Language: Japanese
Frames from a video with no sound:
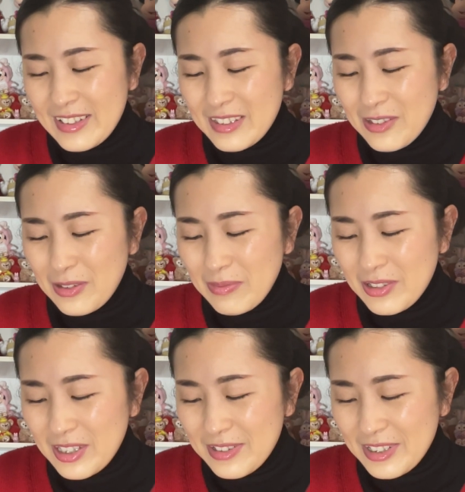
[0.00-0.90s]
ちょっと無
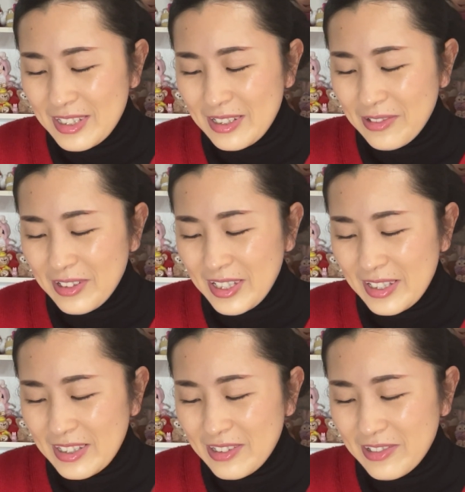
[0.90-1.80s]
印良
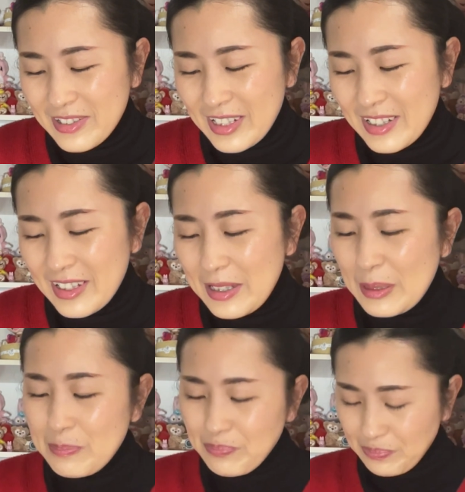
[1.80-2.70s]
品習慣が
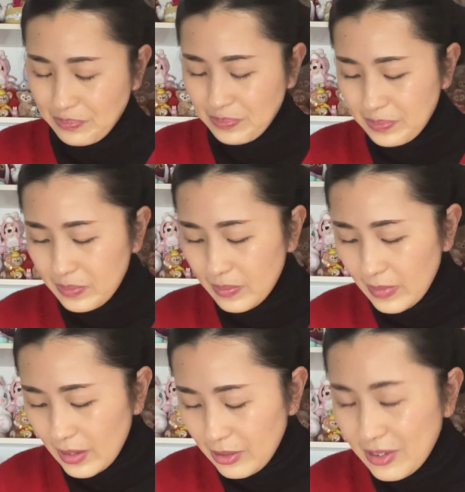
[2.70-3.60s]

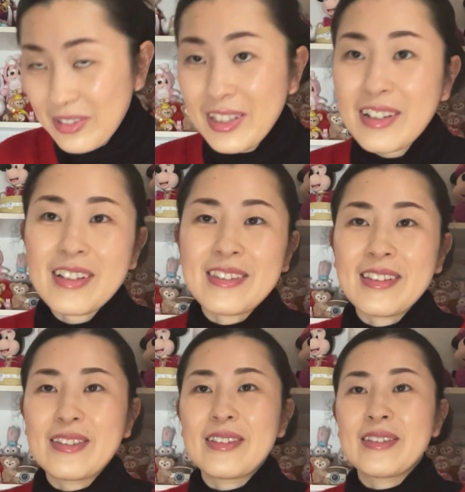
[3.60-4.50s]
少なかっ
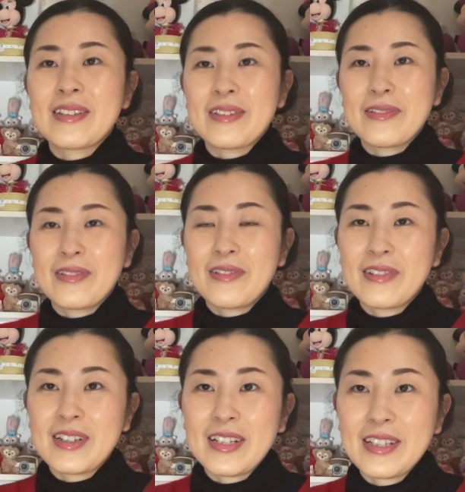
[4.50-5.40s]
たんですけど今
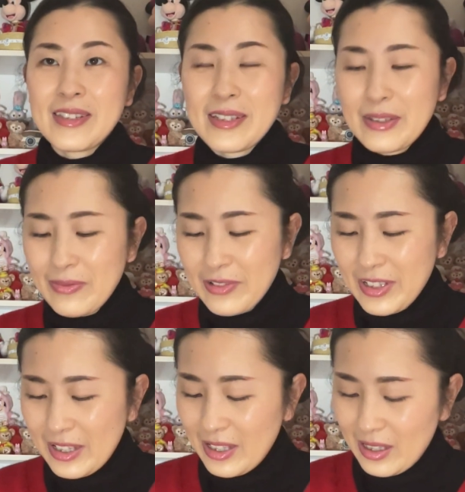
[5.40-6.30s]
回久しぶ
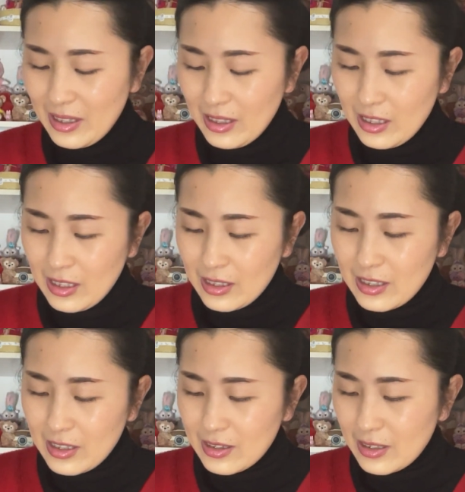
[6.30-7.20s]
りに
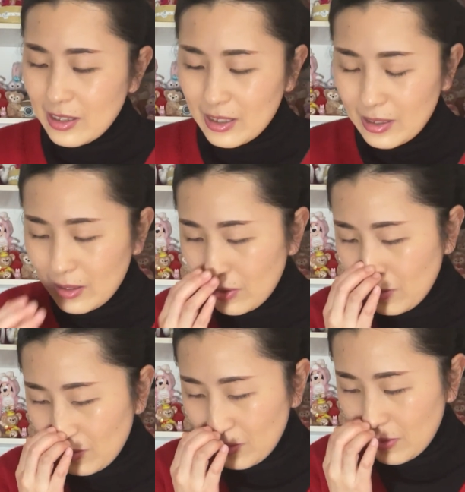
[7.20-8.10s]
開催されて
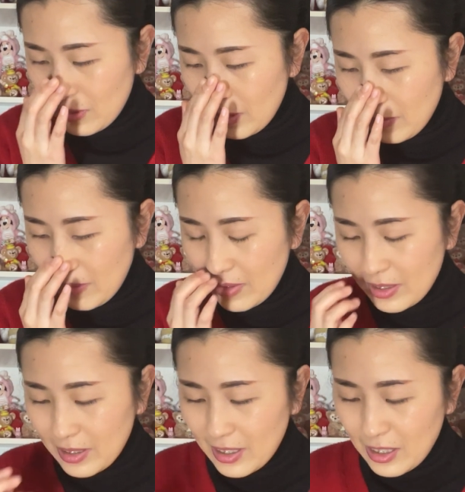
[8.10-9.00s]
ちょっと今ま
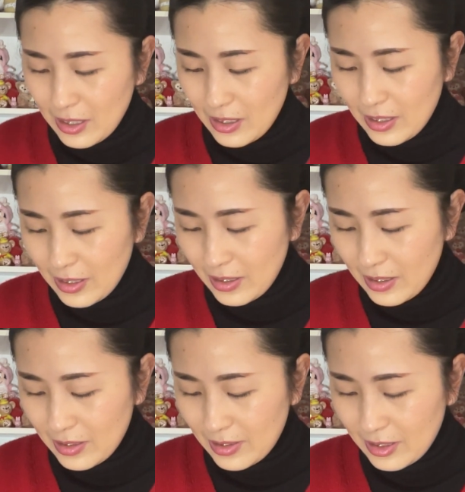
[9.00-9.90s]
で買い控
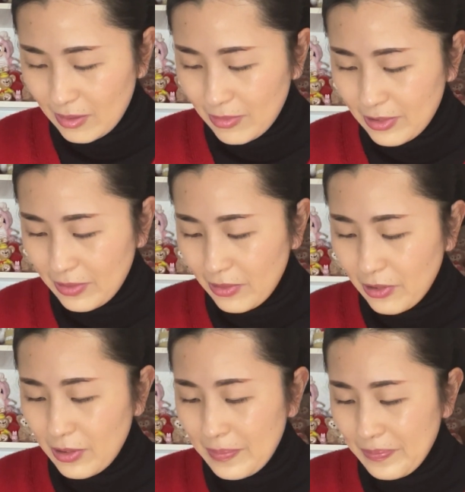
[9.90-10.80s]
えてたもん
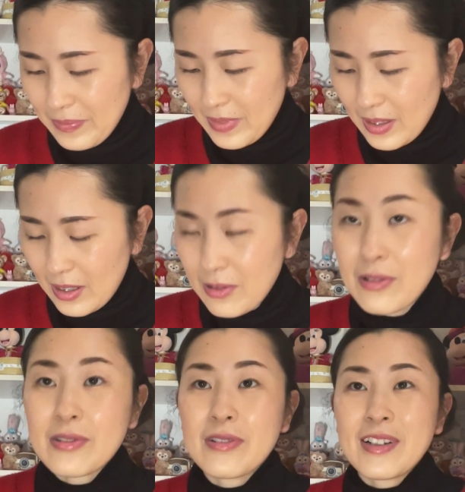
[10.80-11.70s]
を買う
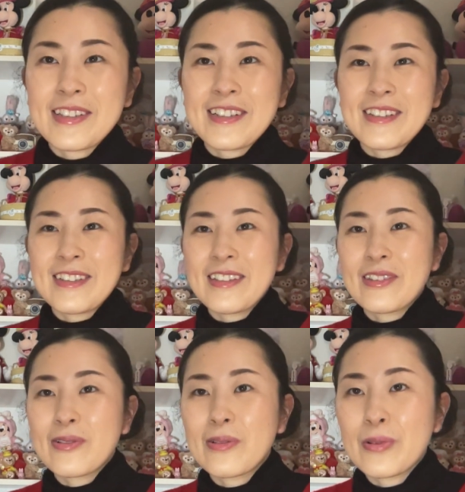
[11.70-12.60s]
ことができて
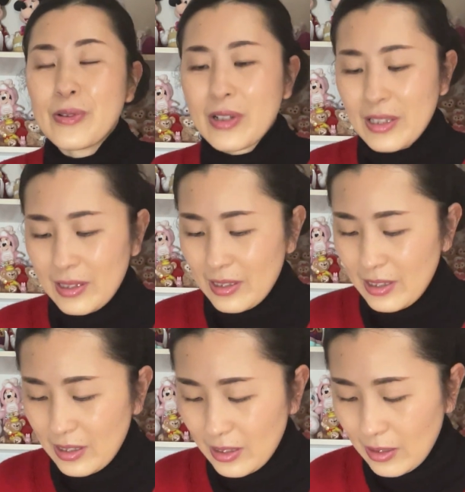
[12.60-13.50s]
すごく良かった
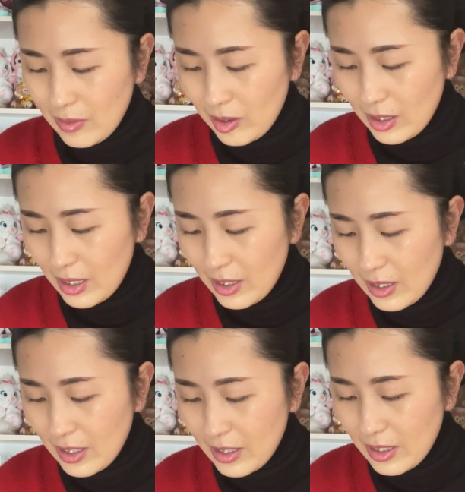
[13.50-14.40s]
です。で意
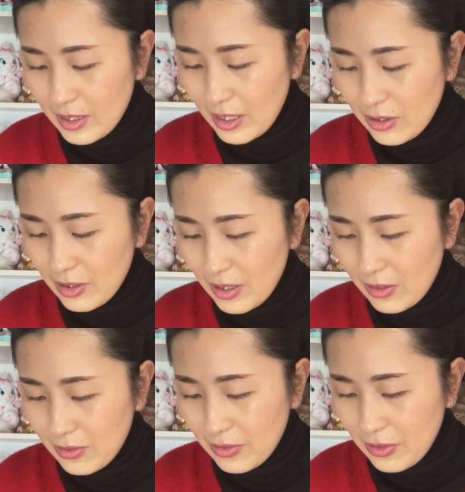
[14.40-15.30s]
外に節
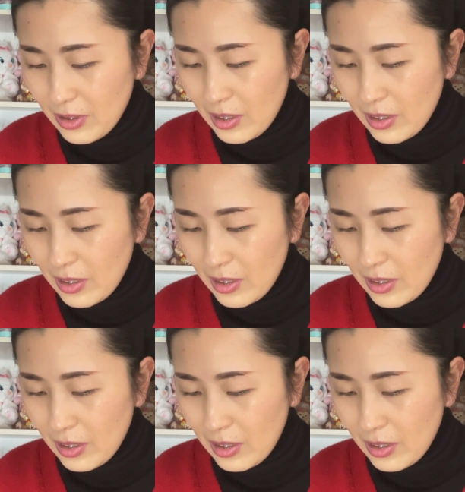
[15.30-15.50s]
約